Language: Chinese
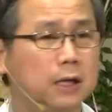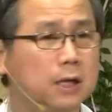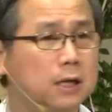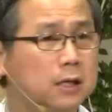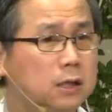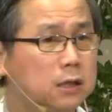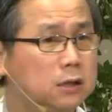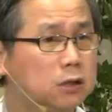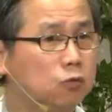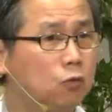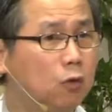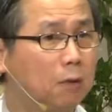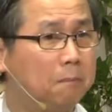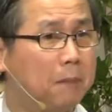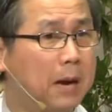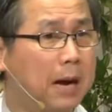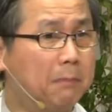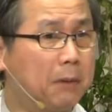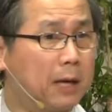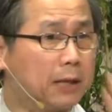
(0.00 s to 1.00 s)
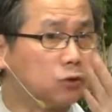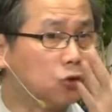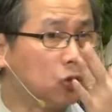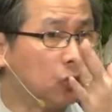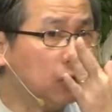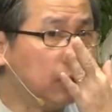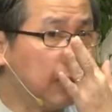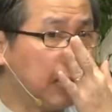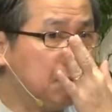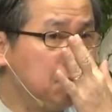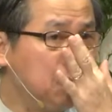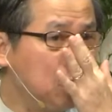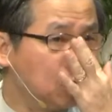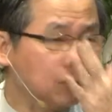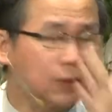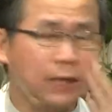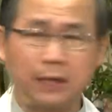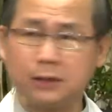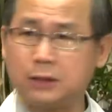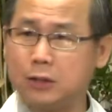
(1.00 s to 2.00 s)
可是我爸爸从来没有
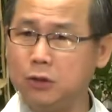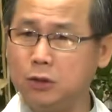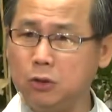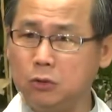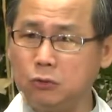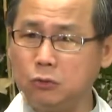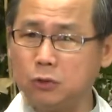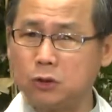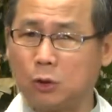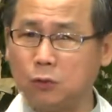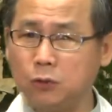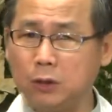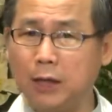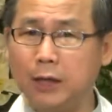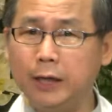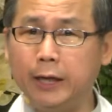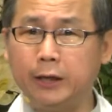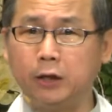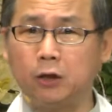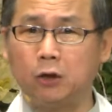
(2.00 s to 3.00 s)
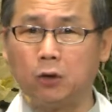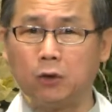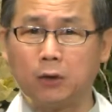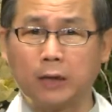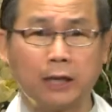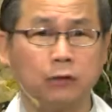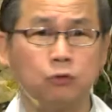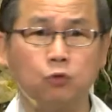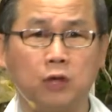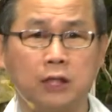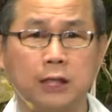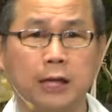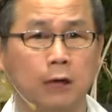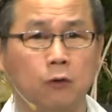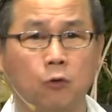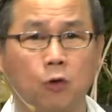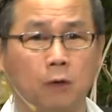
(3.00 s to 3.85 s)
带着忧愁的面孔来对待我们。